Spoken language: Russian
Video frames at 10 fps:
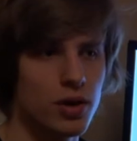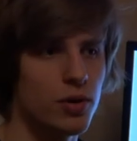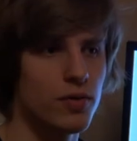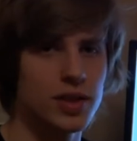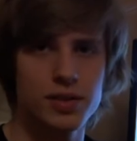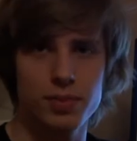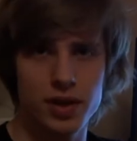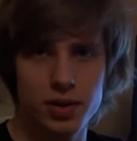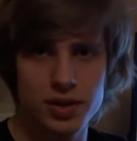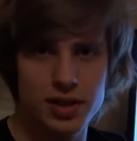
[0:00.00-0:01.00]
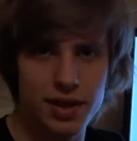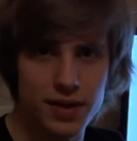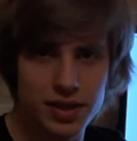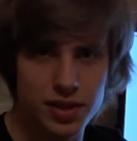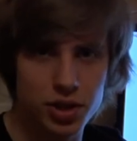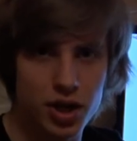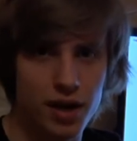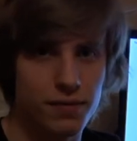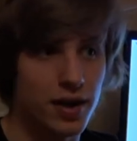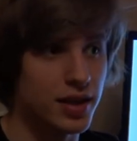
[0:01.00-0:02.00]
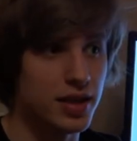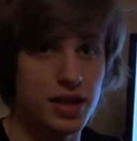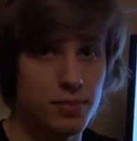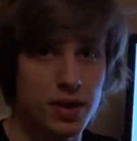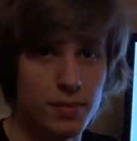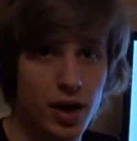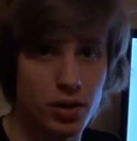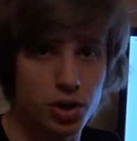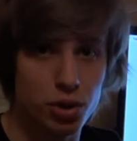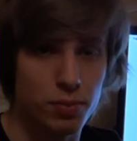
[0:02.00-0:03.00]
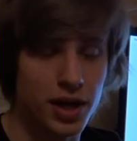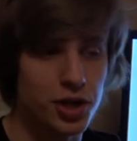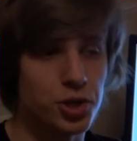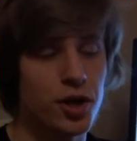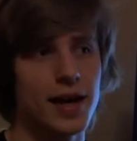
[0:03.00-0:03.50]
у вас продаются славянские шкафы, они не понимают, о чем речь.